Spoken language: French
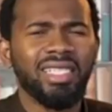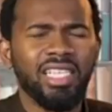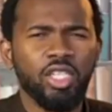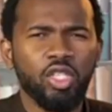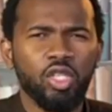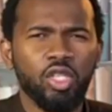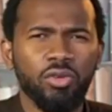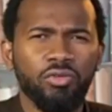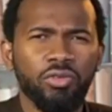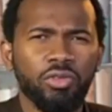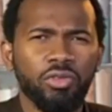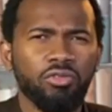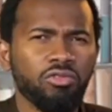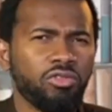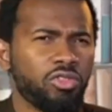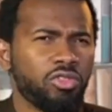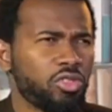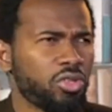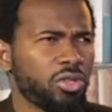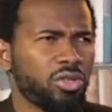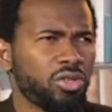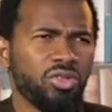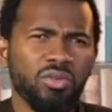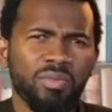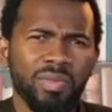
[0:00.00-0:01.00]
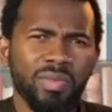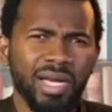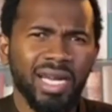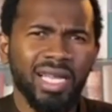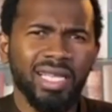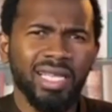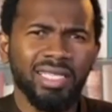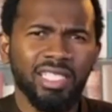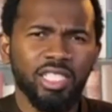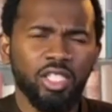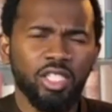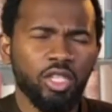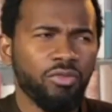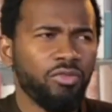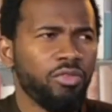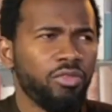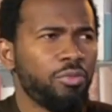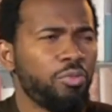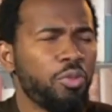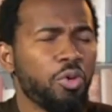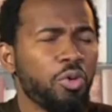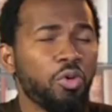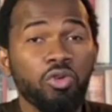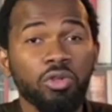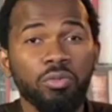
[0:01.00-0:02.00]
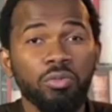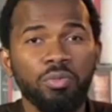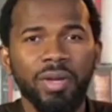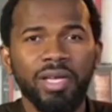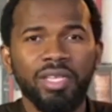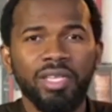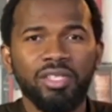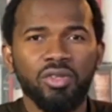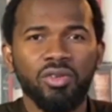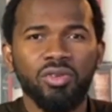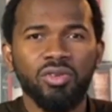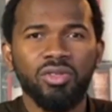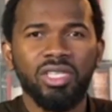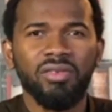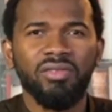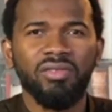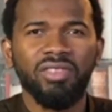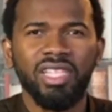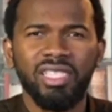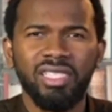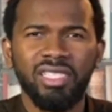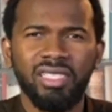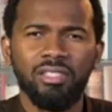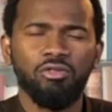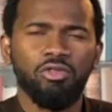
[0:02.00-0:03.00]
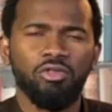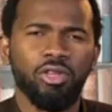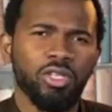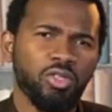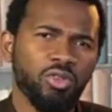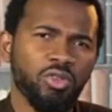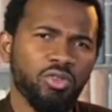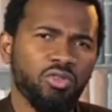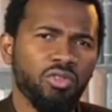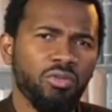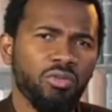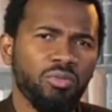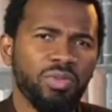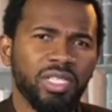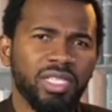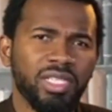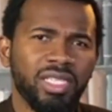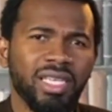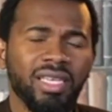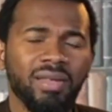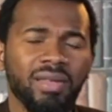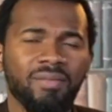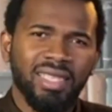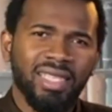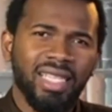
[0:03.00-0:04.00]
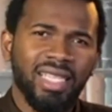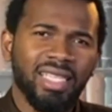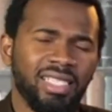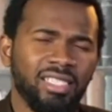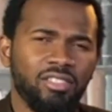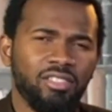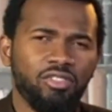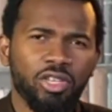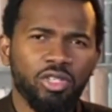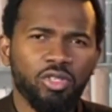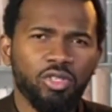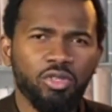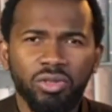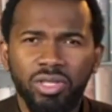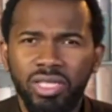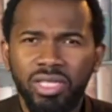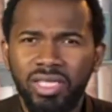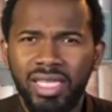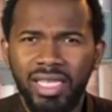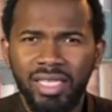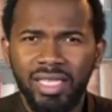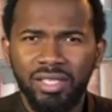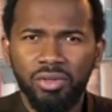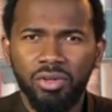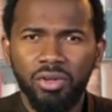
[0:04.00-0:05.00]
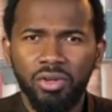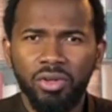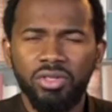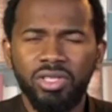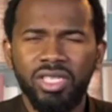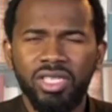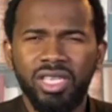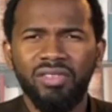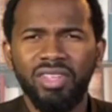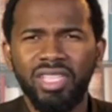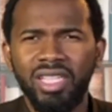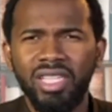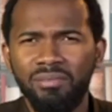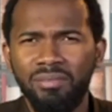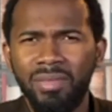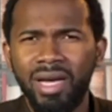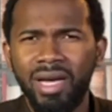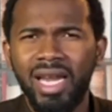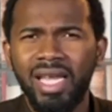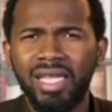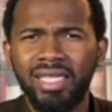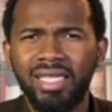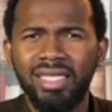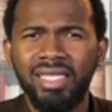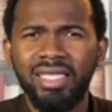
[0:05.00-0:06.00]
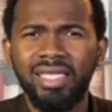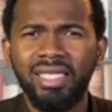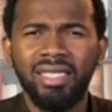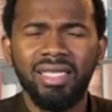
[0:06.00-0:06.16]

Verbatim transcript: et j'ai vu toutes sortes de maladies. J'ai vu beaucoup de personnes qui avaient des situations compliquées, des situations désastreuses, qui avaient des maladies